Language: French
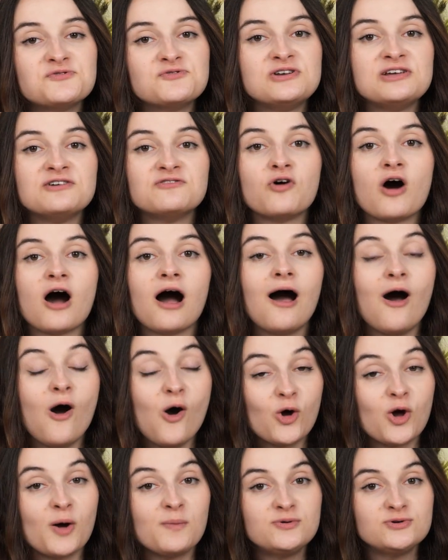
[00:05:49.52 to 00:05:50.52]
vous voulez voir
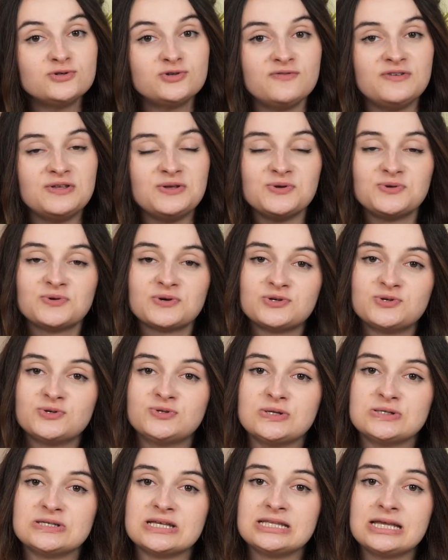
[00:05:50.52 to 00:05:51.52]
encore plus de vidéos sur les
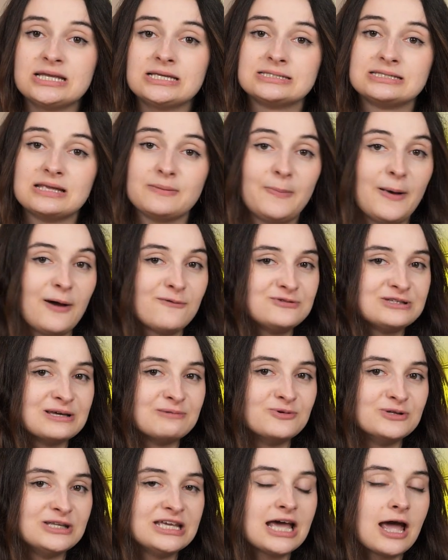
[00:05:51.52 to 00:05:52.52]
jeux de société, n'hésitez pas à vous
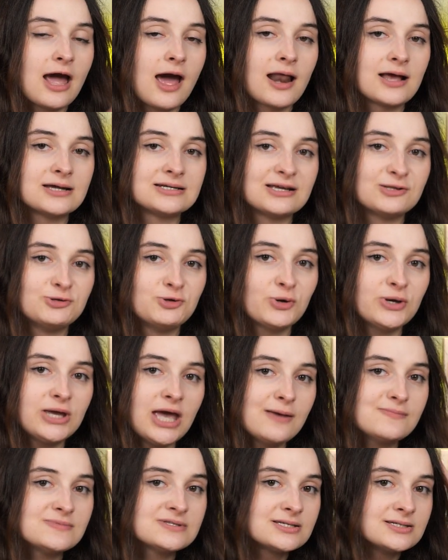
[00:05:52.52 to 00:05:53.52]
abonner à la chaîne de
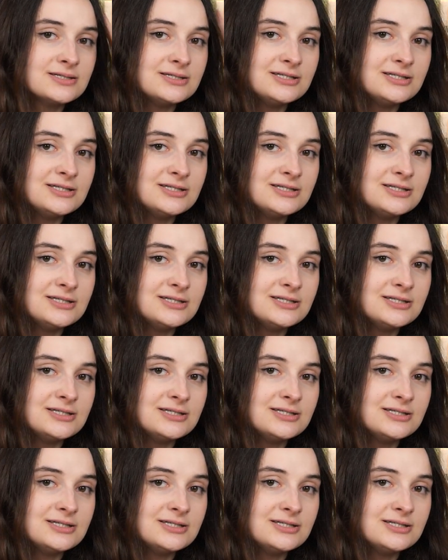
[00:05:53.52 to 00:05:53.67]
Games.